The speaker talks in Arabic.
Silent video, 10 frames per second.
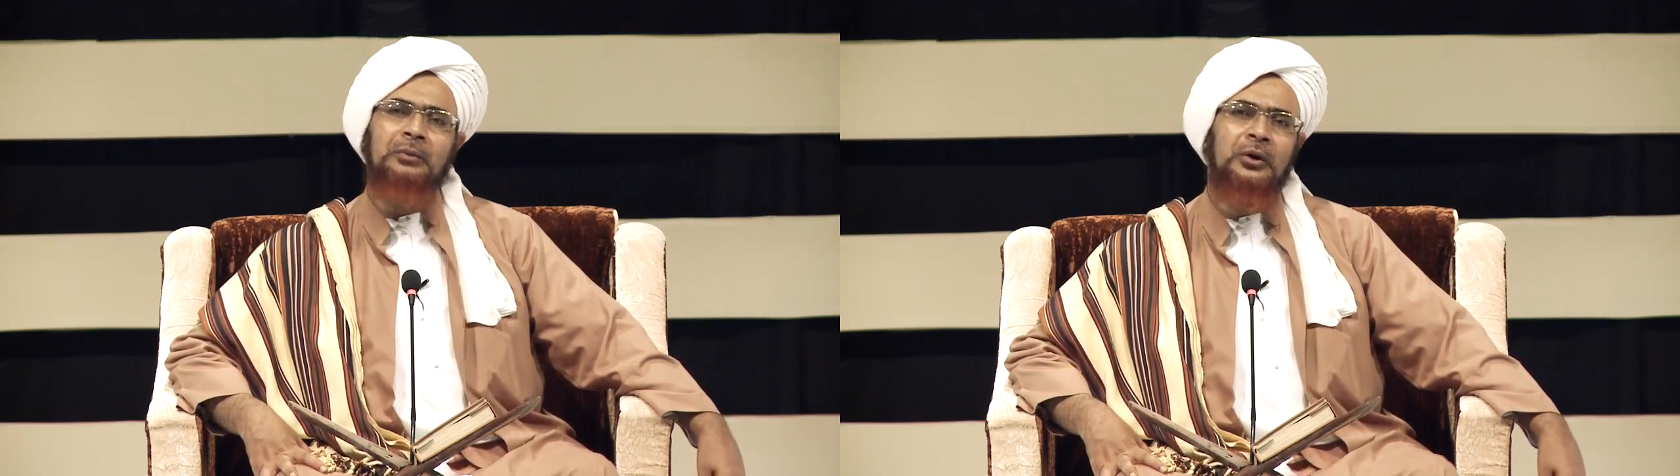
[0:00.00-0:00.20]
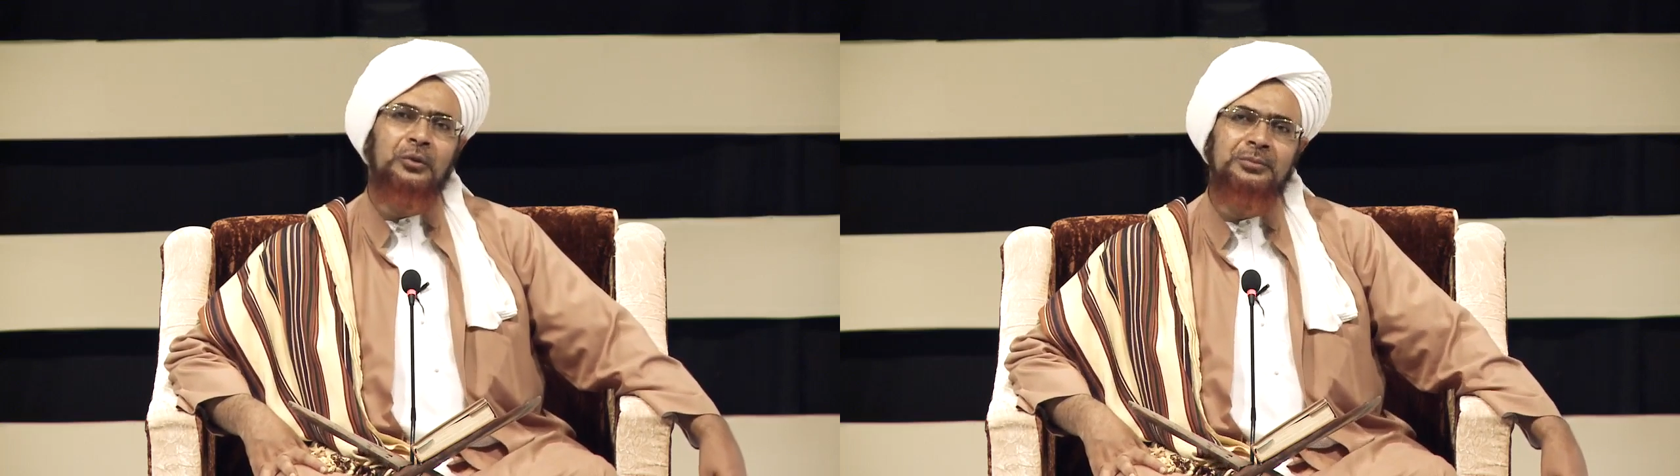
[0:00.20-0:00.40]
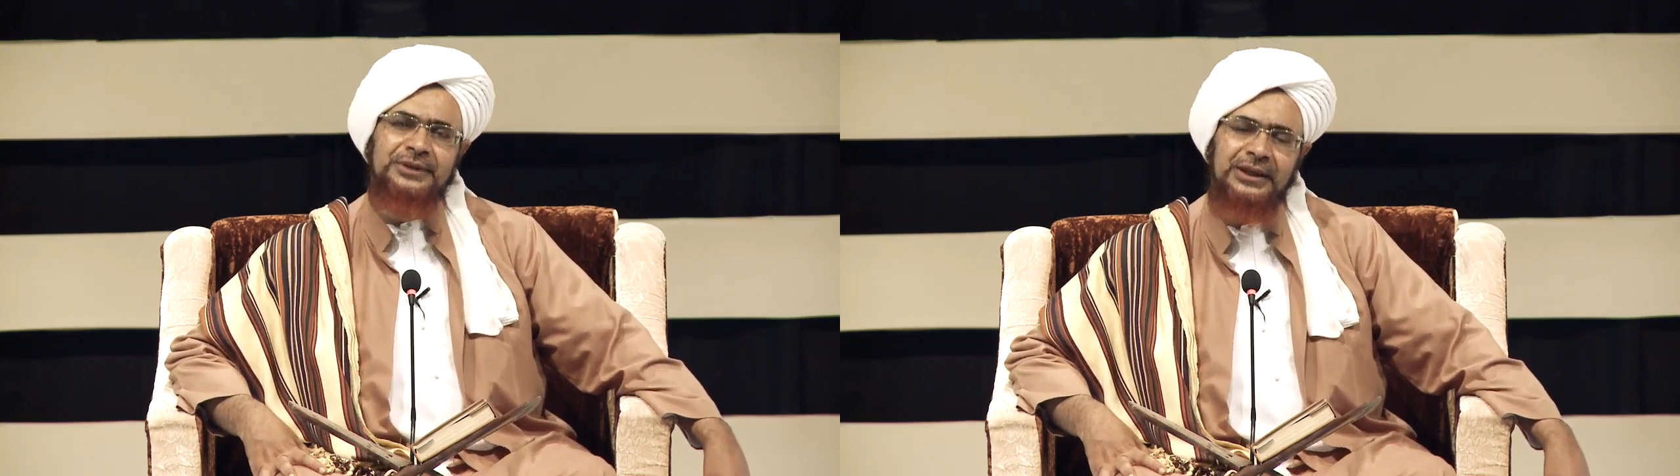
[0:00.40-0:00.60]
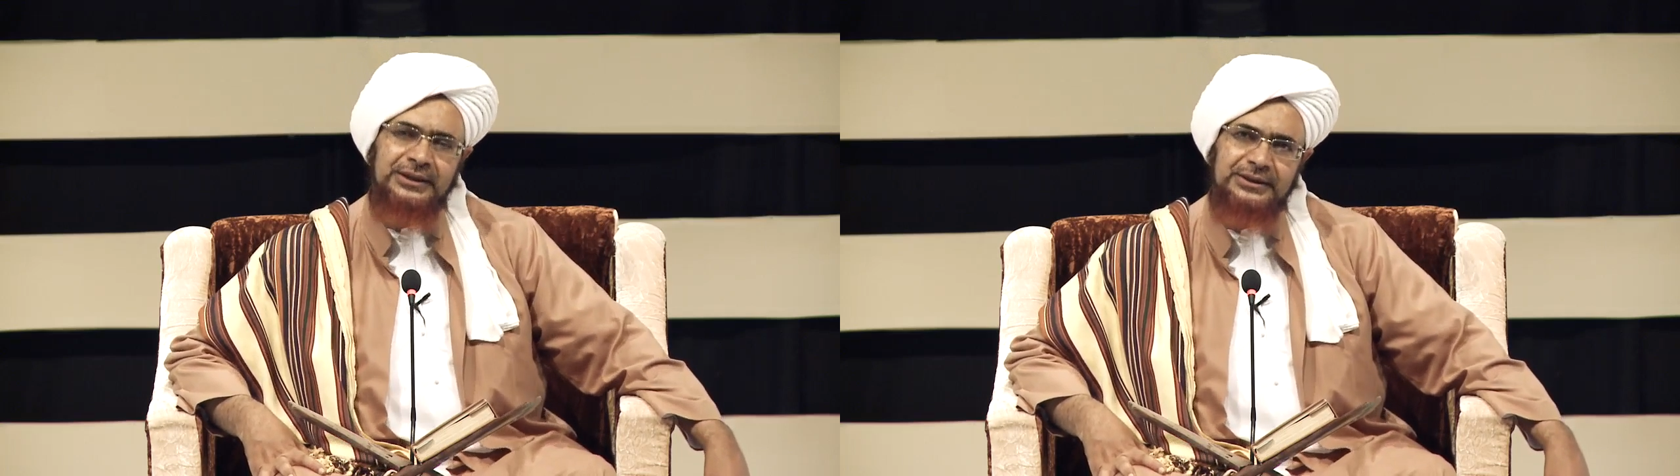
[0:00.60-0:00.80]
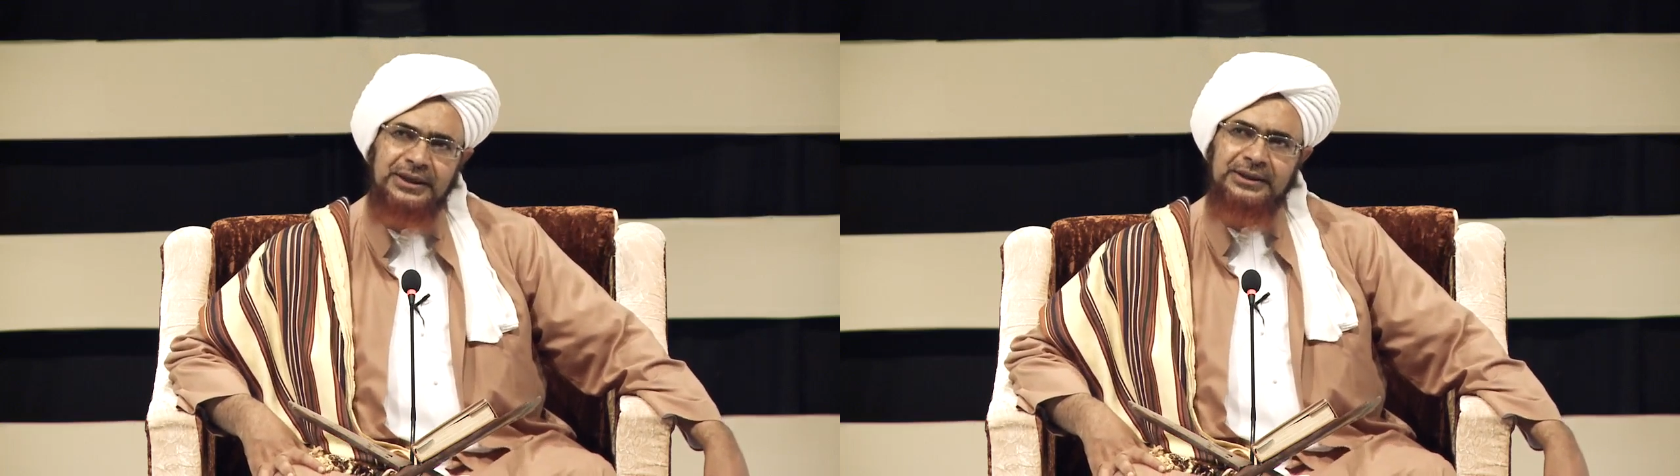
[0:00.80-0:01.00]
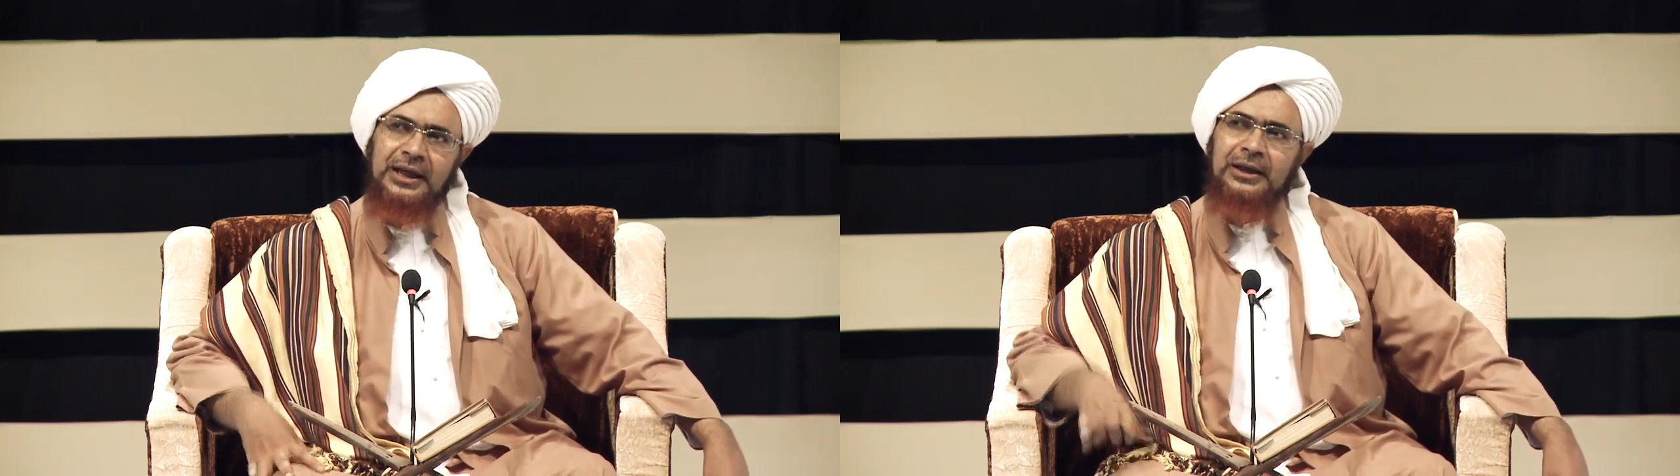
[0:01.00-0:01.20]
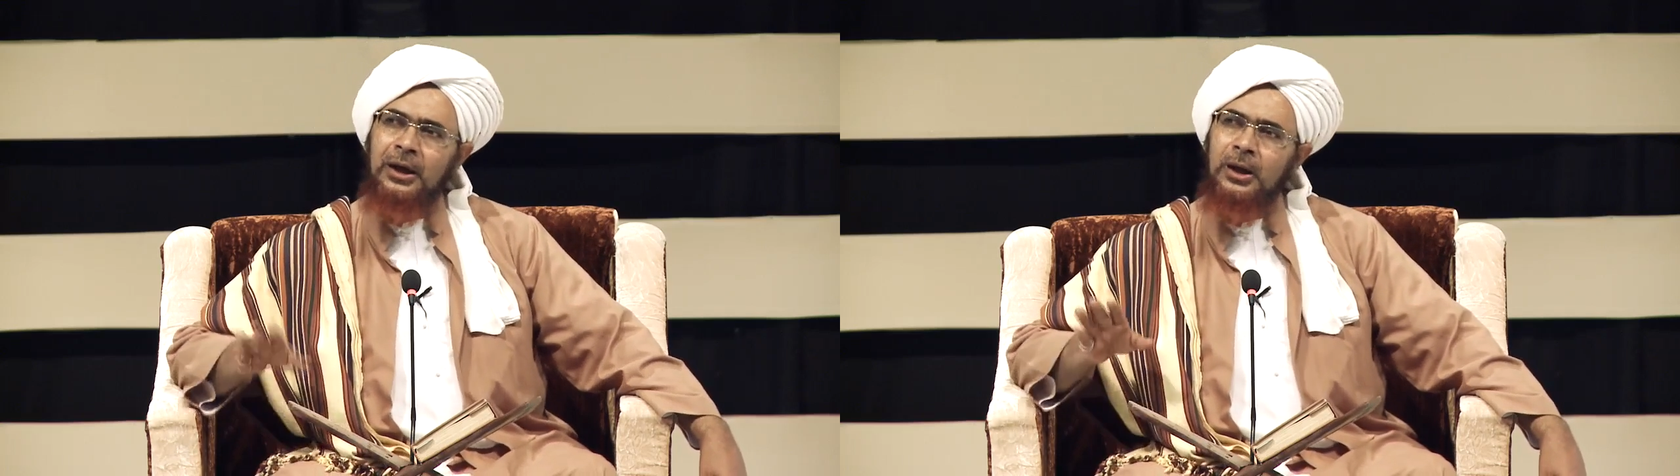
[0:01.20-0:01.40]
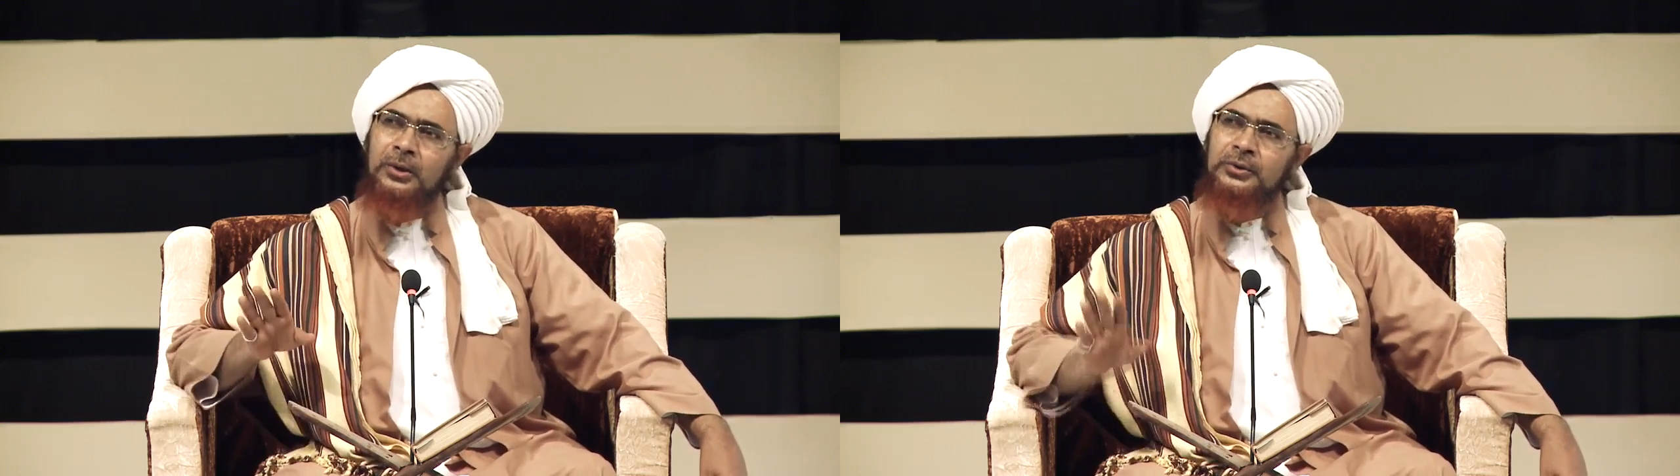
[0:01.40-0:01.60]
معهم شهيدا أي
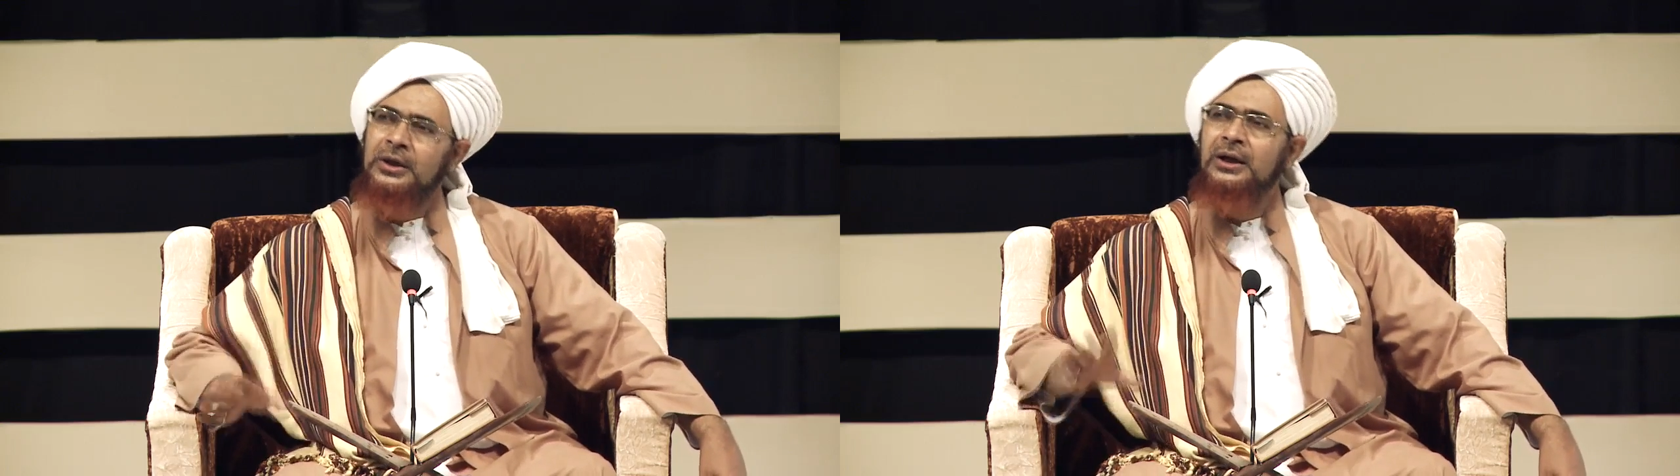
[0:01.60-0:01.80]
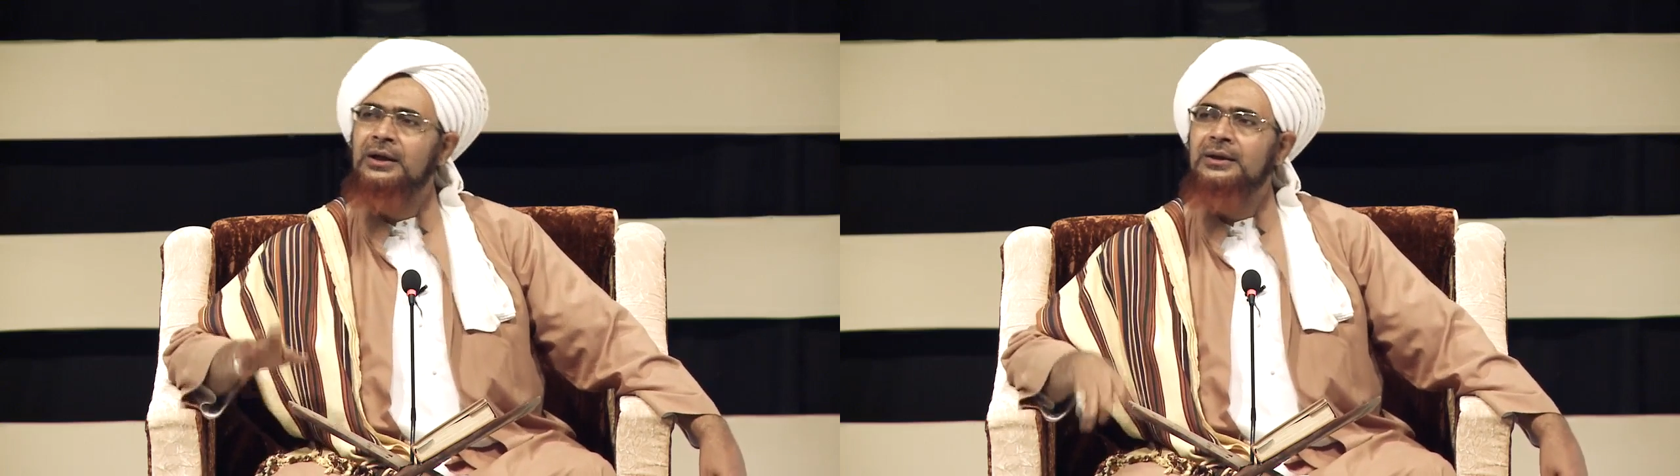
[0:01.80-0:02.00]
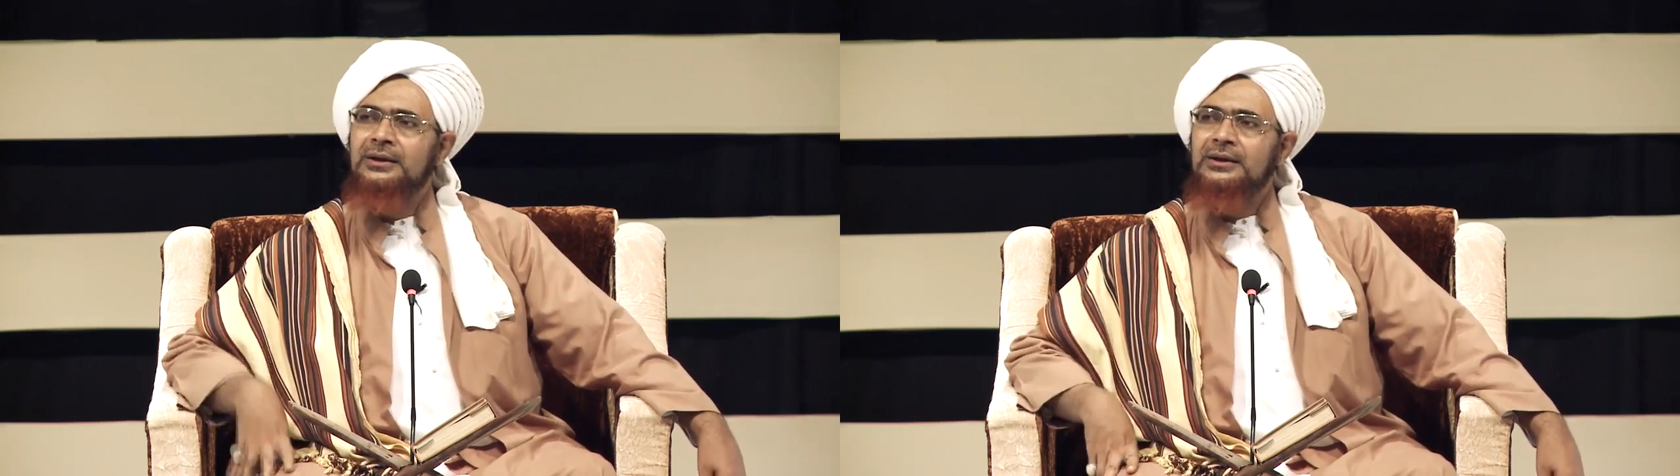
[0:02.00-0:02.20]
حاضرا